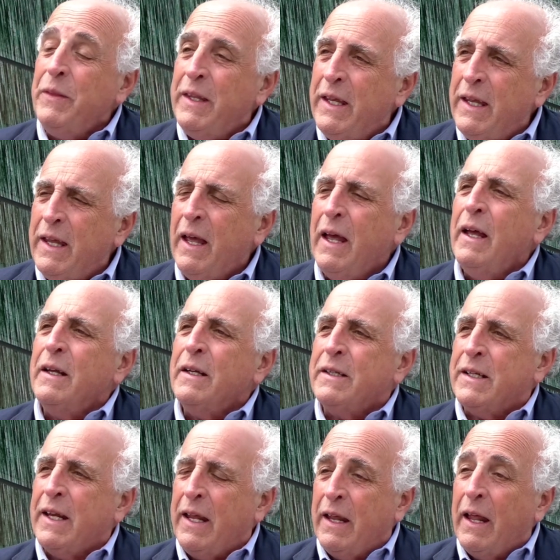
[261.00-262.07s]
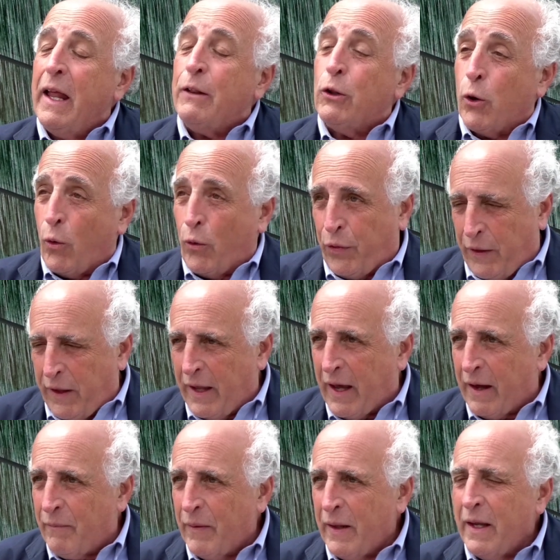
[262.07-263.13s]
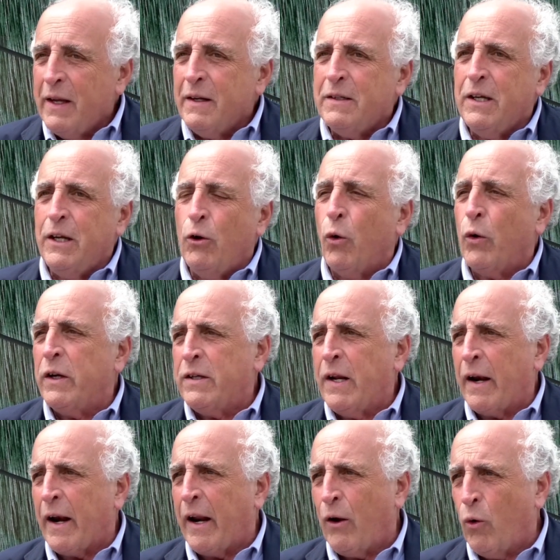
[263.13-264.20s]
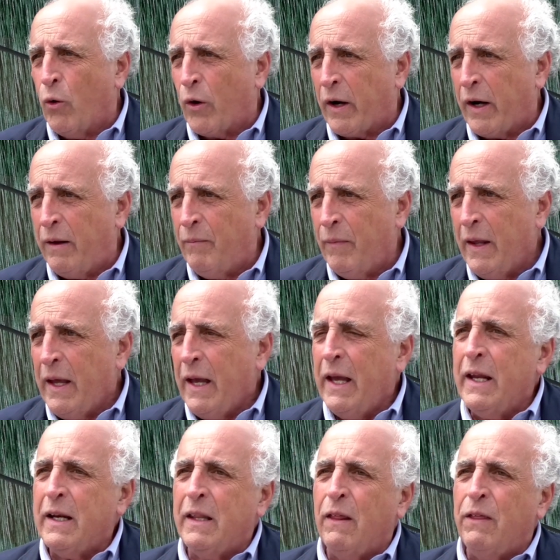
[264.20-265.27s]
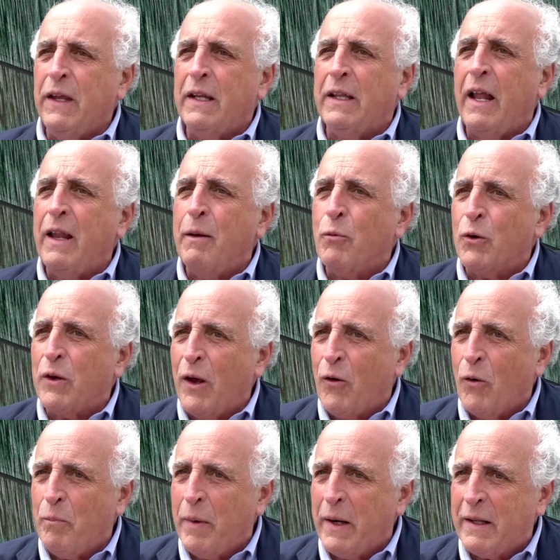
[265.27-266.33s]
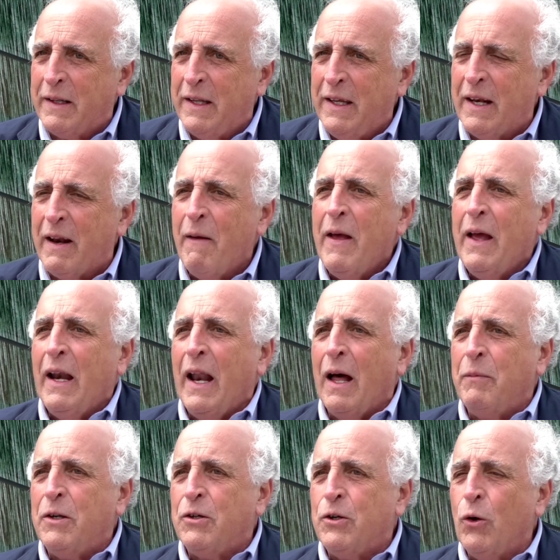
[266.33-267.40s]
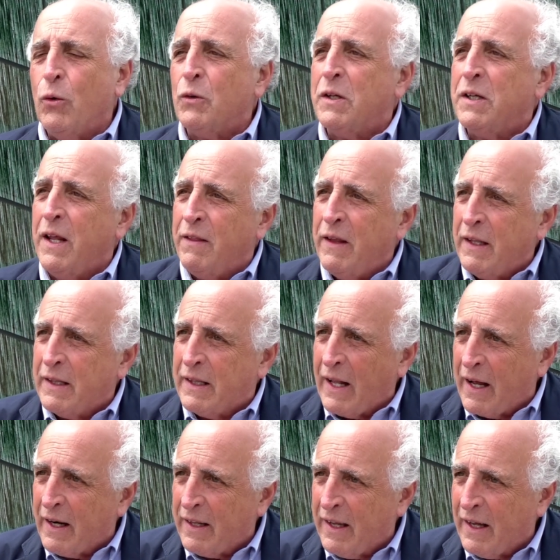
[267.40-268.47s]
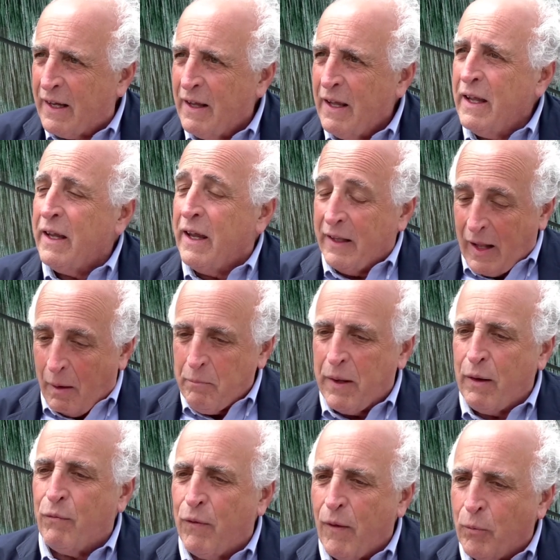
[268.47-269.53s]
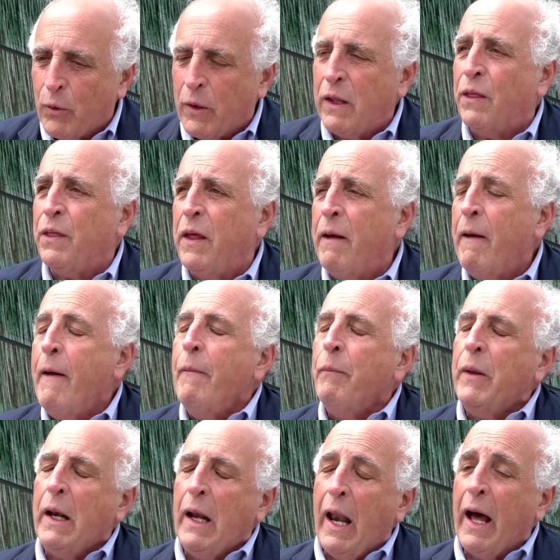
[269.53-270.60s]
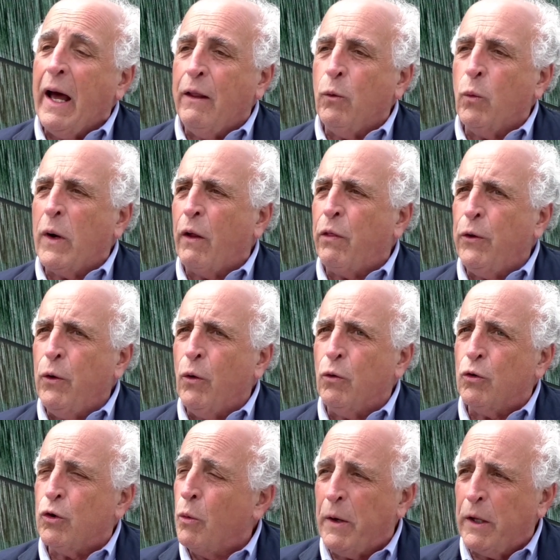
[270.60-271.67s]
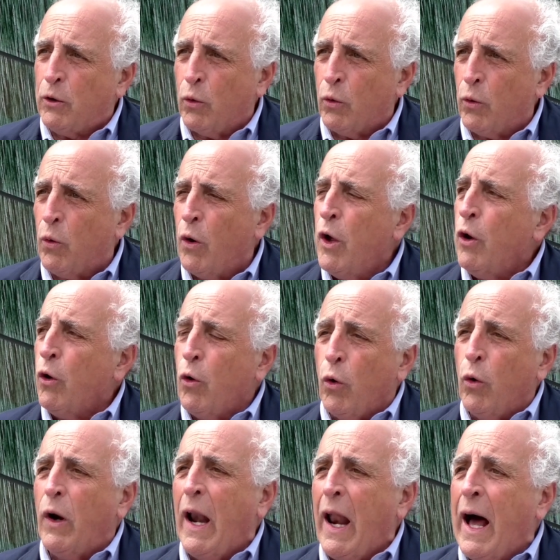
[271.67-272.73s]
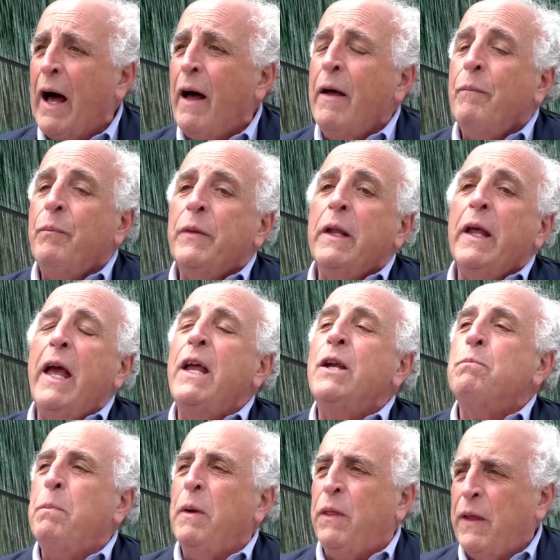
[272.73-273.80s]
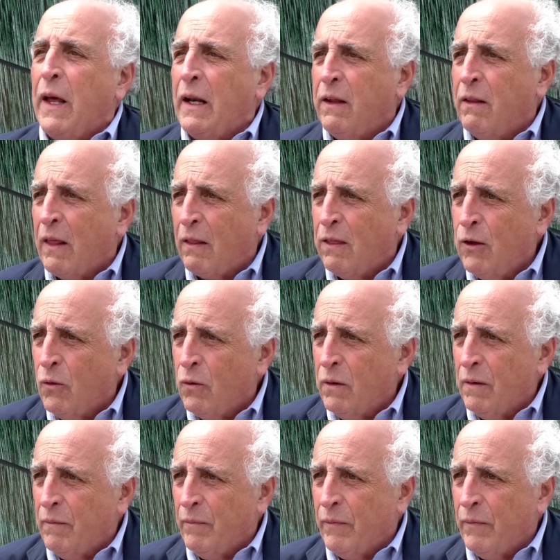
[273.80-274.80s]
ni se trocea sino que se recorre. Es decir, tenemos que convertir la visión sedentaria, que también favorece la educación, sobre todo con la especialización,